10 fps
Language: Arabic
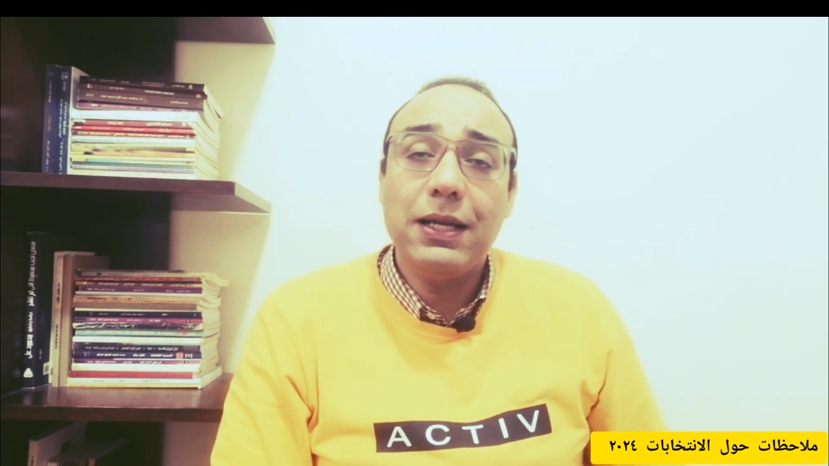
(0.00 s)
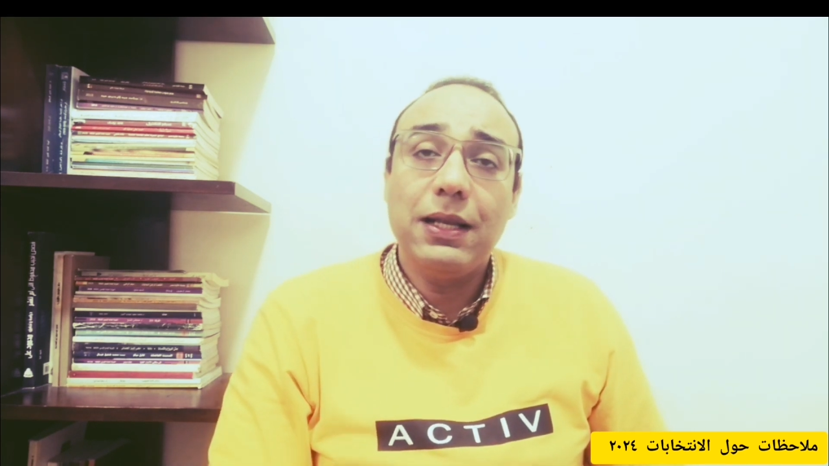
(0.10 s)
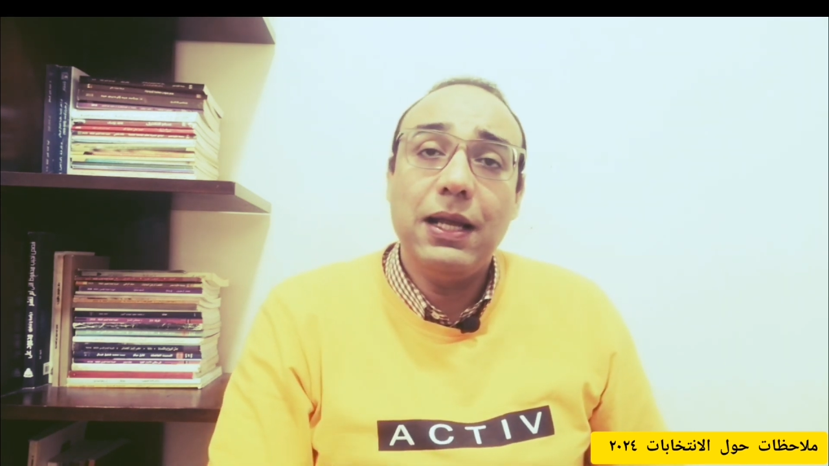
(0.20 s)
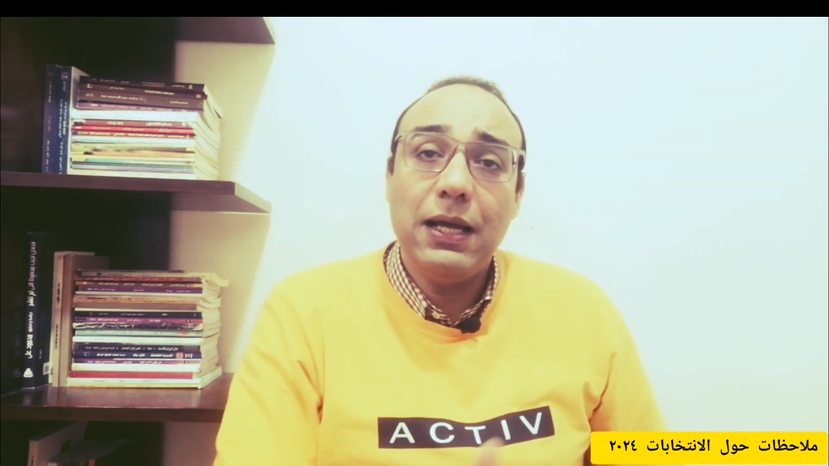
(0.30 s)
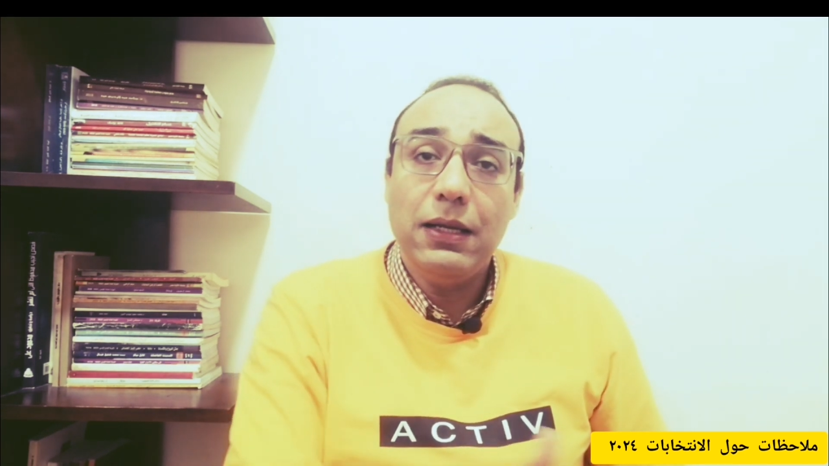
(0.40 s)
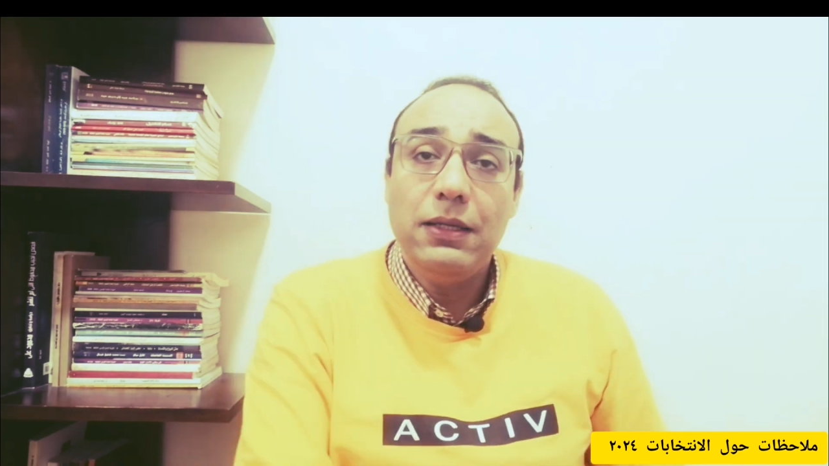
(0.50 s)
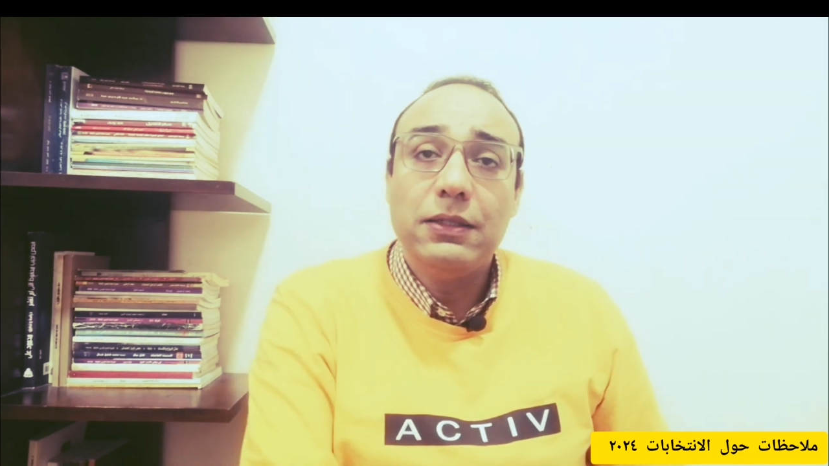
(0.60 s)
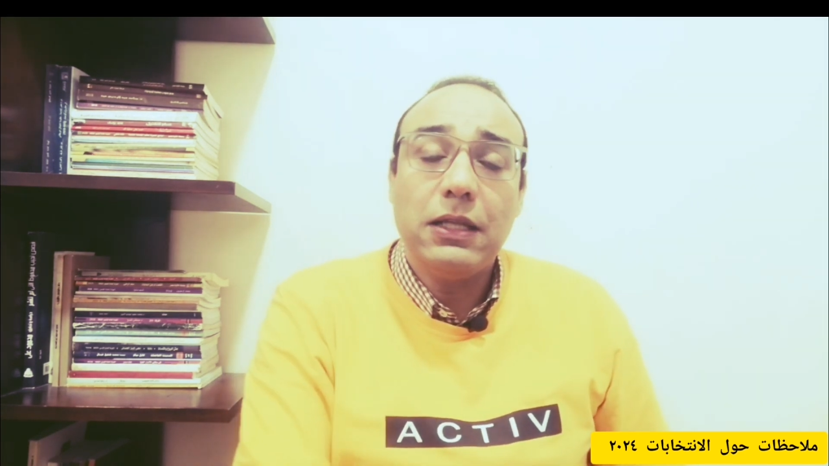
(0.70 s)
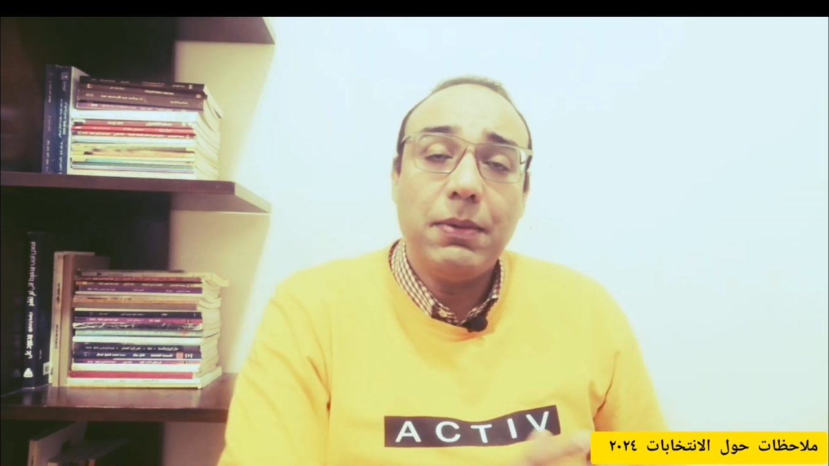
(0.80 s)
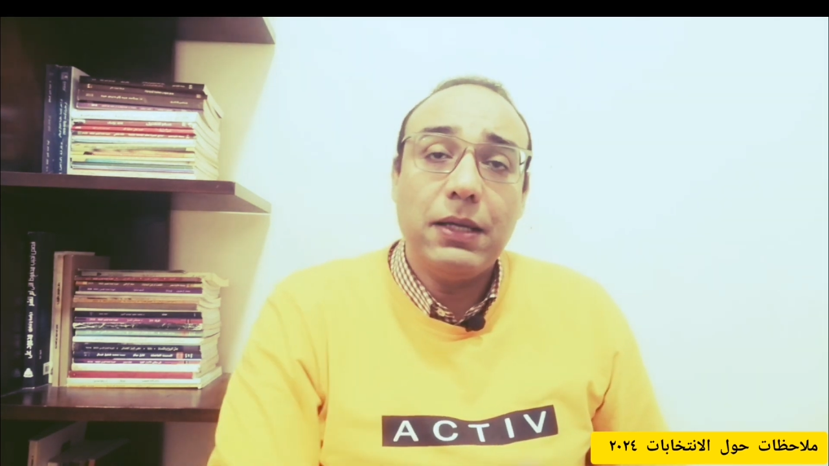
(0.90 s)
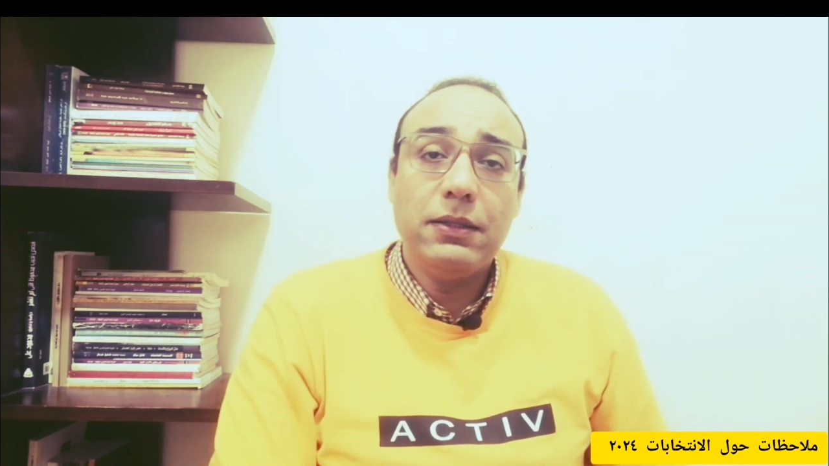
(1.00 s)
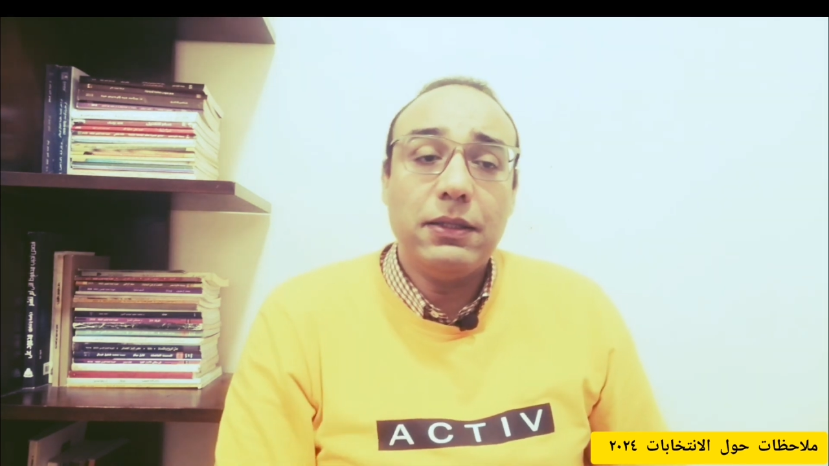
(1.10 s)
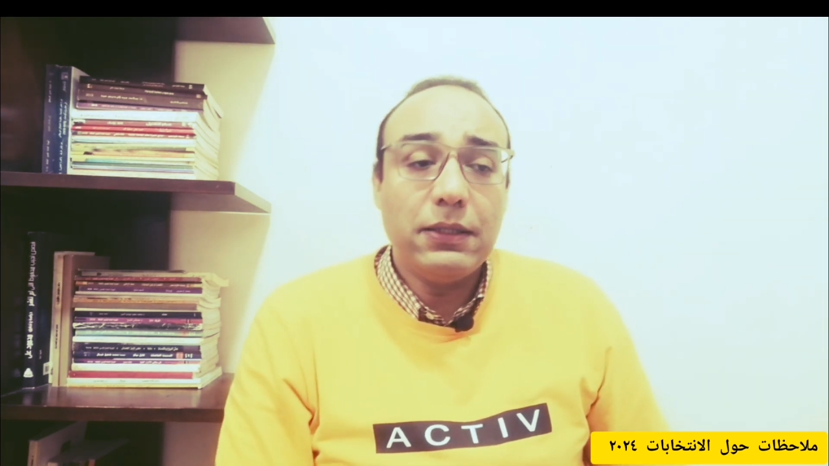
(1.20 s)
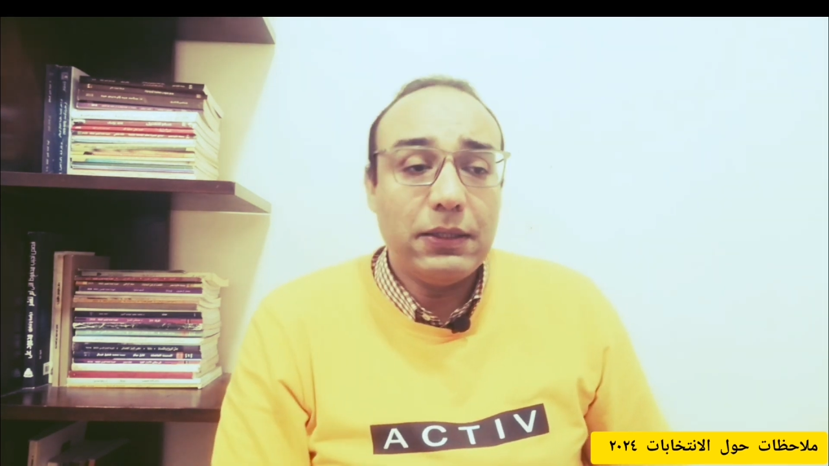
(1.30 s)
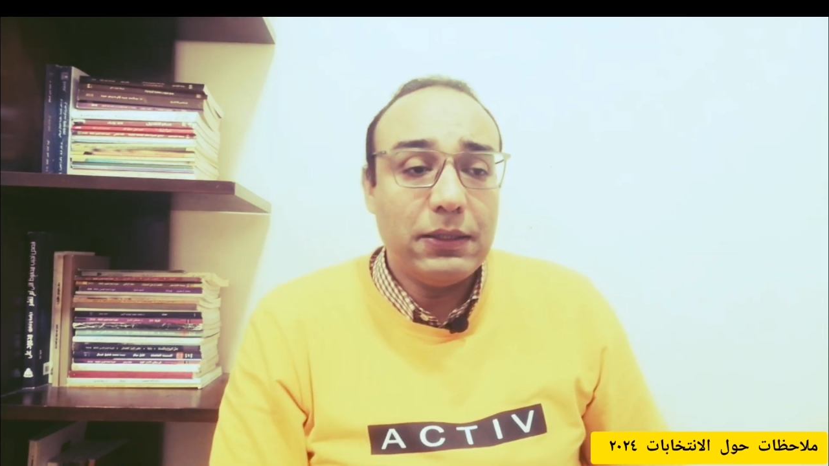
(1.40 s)
كان لها طبعا
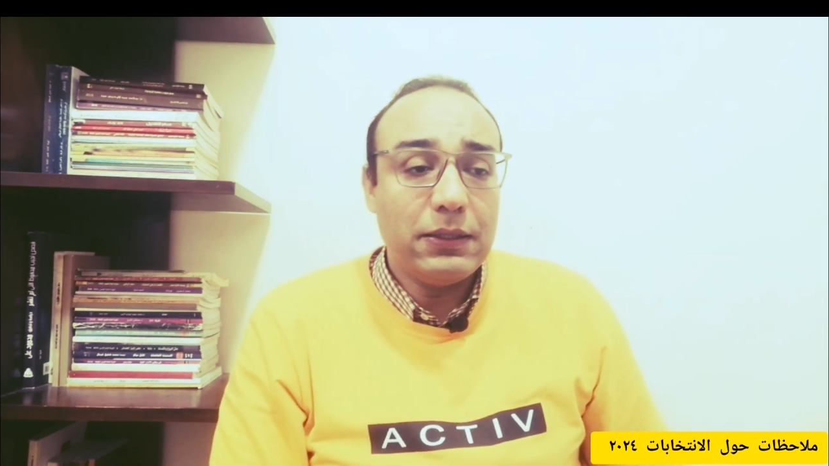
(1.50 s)
آه،